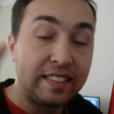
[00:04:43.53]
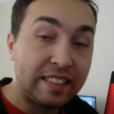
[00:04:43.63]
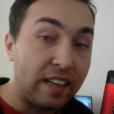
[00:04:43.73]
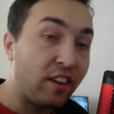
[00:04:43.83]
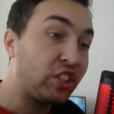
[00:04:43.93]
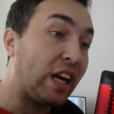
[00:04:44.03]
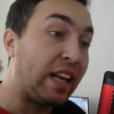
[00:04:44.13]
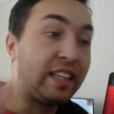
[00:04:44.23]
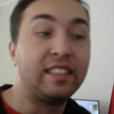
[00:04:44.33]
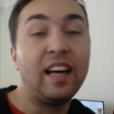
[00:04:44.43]
savaş
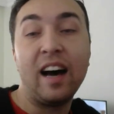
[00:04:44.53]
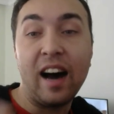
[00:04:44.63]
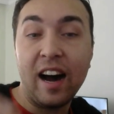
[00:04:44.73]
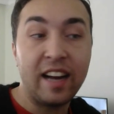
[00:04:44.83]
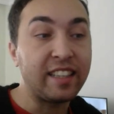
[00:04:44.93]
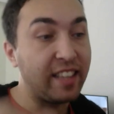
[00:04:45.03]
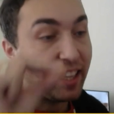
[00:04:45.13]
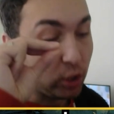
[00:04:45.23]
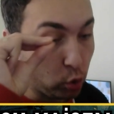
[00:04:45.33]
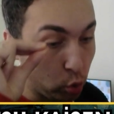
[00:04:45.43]
alanına
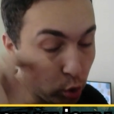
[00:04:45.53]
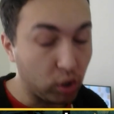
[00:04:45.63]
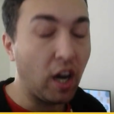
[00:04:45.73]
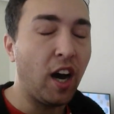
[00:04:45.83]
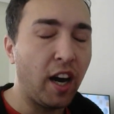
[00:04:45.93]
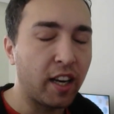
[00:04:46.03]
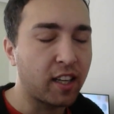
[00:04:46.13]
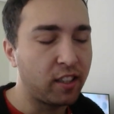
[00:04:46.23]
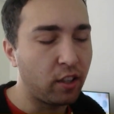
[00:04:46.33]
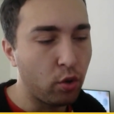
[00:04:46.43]
aniden Yuta
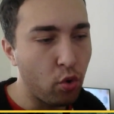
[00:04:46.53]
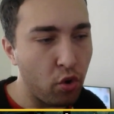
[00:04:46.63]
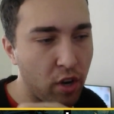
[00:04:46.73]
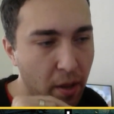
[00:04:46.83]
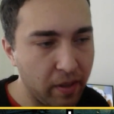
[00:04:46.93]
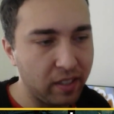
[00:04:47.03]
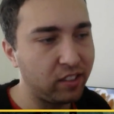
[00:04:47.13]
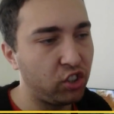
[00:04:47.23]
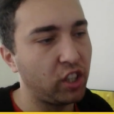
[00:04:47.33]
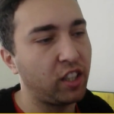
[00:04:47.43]
arkadan öyle bir
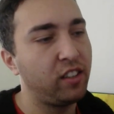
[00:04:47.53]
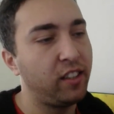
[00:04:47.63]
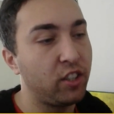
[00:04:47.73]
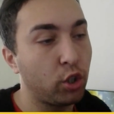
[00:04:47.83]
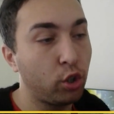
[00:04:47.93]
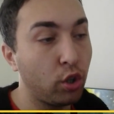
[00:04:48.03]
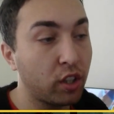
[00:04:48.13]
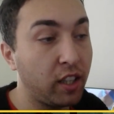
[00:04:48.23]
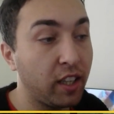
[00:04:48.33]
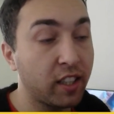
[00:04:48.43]
hızlı şekilde çıkıyor
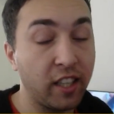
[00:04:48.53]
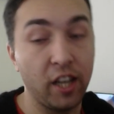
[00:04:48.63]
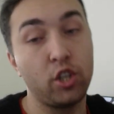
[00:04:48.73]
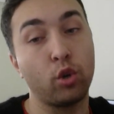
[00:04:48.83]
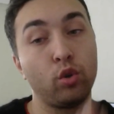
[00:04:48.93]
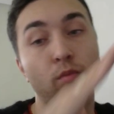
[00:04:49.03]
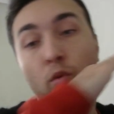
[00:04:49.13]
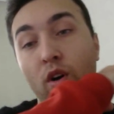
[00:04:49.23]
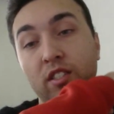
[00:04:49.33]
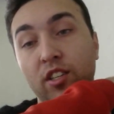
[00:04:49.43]
ki Kenjaku'nun
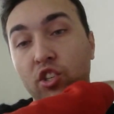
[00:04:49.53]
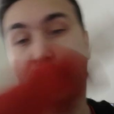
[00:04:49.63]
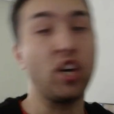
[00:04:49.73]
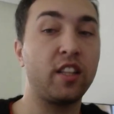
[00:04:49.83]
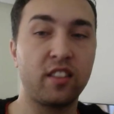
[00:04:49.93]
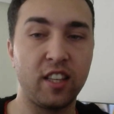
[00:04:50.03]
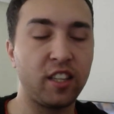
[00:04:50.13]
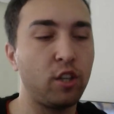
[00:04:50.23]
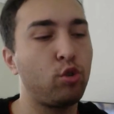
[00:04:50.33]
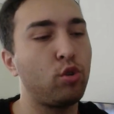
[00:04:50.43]
boğazını çat diye
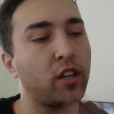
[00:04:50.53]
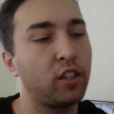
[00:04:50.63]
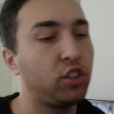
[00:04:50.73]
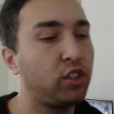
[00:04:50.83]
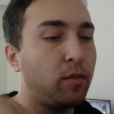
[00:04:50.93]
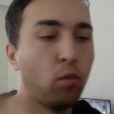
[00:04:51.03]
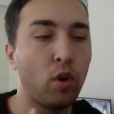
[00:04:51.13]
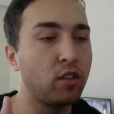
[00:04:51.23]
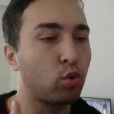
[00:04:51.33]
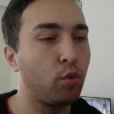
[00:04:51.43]
kesiyor arkadaşlar.
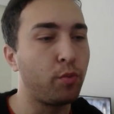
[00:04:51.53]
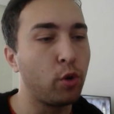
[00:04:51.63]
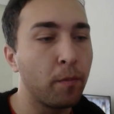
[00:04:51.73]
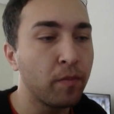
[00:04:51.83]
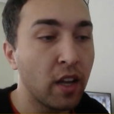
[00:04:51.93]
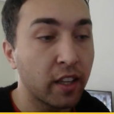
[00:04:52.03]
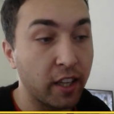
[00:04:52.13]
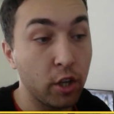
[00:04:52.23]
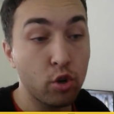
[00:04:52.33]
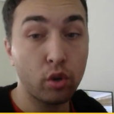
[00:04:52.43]
Boğazı kopuyor.
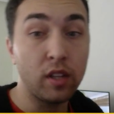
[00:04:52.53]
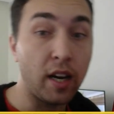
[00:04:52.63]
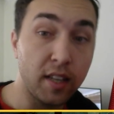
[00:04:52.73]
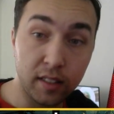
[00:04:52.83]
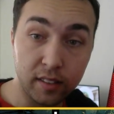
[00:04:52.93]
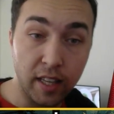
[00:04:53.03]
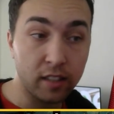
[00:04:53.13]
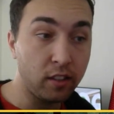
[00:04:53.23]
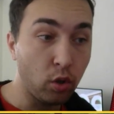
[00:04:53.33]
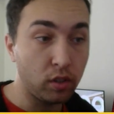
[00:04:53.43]
Kenjaku lanetli
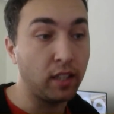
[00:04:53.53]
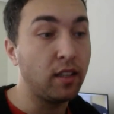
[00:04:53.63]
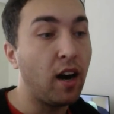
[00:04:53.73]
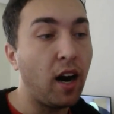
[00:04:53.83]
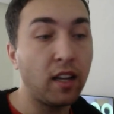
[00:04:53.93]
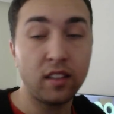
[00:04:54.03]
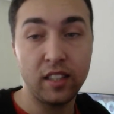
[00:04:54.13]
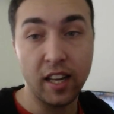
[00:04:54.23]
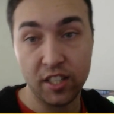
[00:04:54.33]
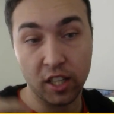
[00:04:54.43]
tekniği olan anti
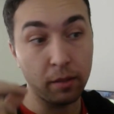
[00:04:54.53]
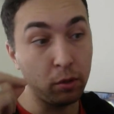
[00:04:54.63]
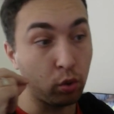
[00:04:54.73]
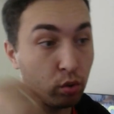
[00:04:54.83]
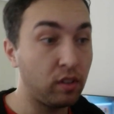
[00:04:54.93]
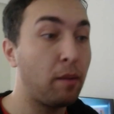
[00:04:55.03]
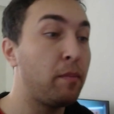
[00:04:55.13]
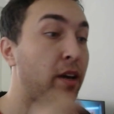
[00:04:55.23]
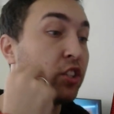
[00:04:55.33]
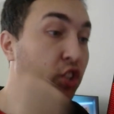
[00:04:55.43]
yer çekimini
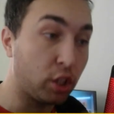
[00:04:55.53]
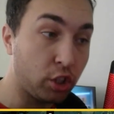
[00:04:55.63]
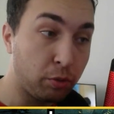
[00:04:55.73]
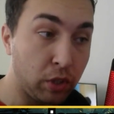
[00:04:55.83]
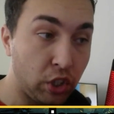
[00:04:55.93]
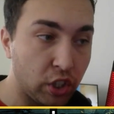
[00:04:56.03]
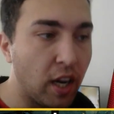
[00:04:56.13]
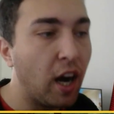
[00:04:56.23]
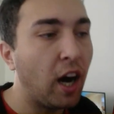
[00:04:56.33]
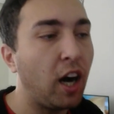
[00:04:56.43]
kullanmaya çalışmış.
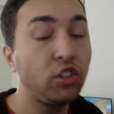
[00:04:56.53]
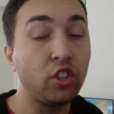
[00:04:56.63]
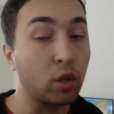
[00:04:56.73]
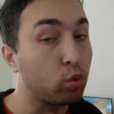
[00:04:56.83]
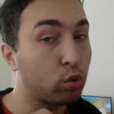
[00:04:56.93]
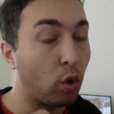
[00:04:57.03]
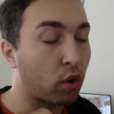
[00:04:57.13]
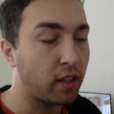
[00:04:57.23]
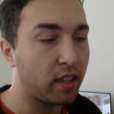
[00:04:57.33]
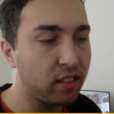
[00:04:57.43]
Ancak Yuta o
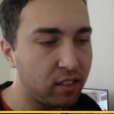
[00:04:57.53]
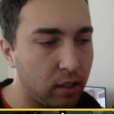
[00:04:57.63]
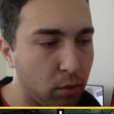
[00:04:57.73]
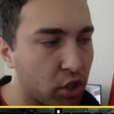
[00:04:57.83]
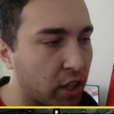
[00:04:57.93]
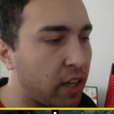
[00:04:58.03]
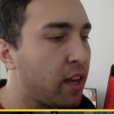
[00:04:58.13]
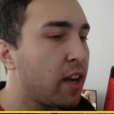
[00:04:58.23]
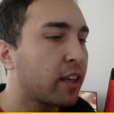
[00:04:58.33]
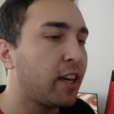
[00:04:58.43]
kadar hızlıymış ki
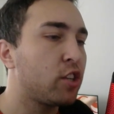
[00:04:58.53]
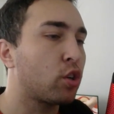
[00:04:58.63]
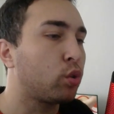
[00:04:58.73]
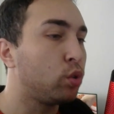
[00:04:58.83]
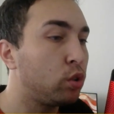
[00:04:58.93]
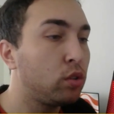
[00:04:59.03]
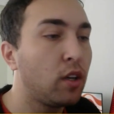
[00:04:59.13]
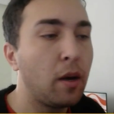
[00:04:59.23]
Kenjaku'nun